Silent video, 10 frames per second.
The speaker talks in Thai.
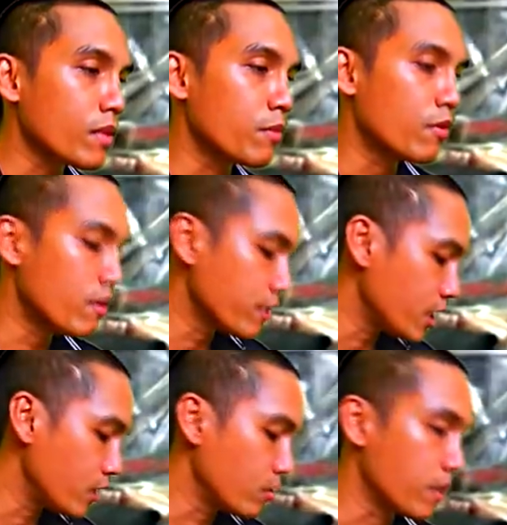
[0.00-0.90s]
เพราะว่าบาง
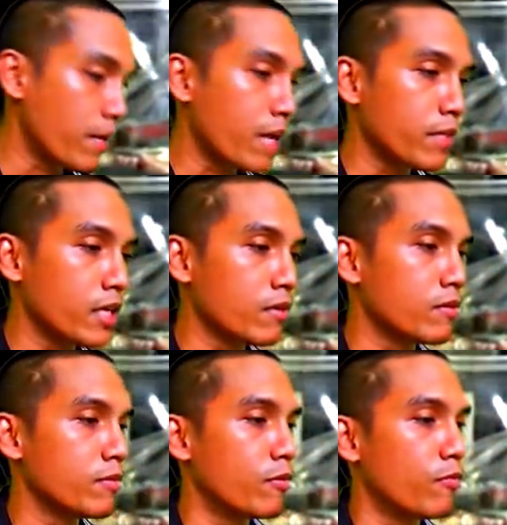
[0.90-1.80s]
ทีดูแต่ภาพนิ่ง
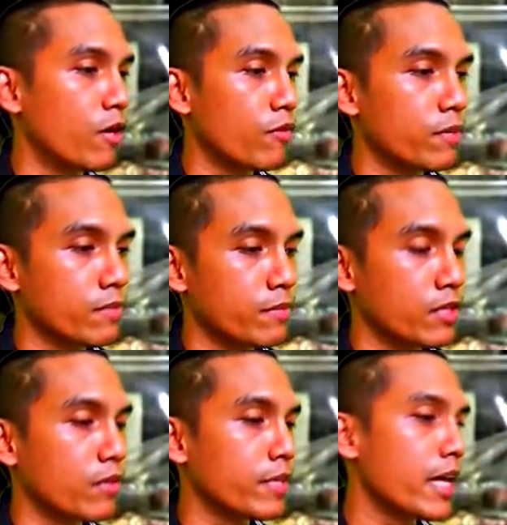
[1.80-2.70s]
ผมมองว่ามันมั
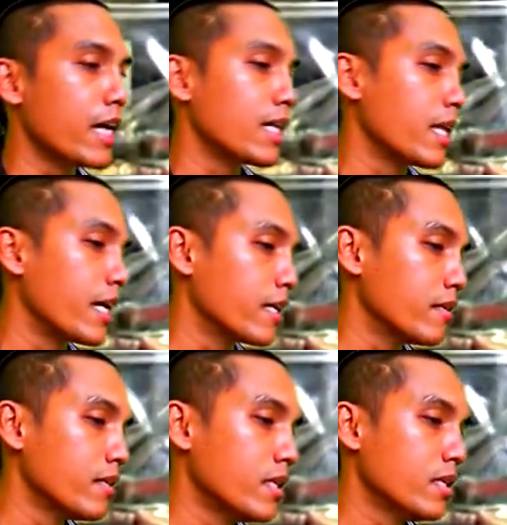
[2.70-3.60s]
นก็ไม่ได้อะไร
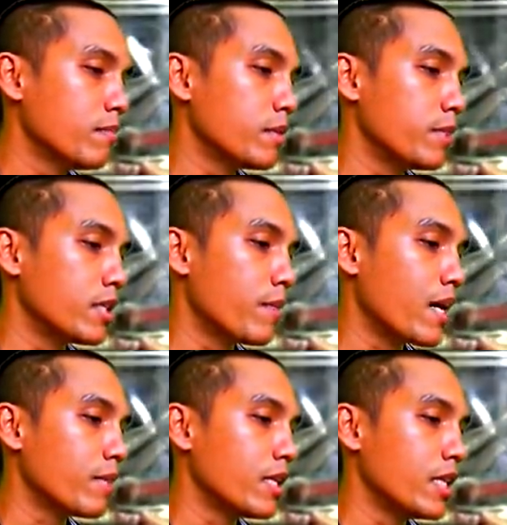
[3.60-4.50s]
มันมีแต่
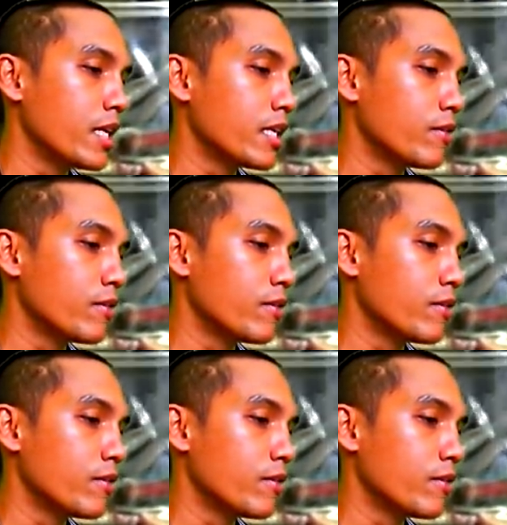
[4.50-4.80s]
ภาพนิ่งๆ ให้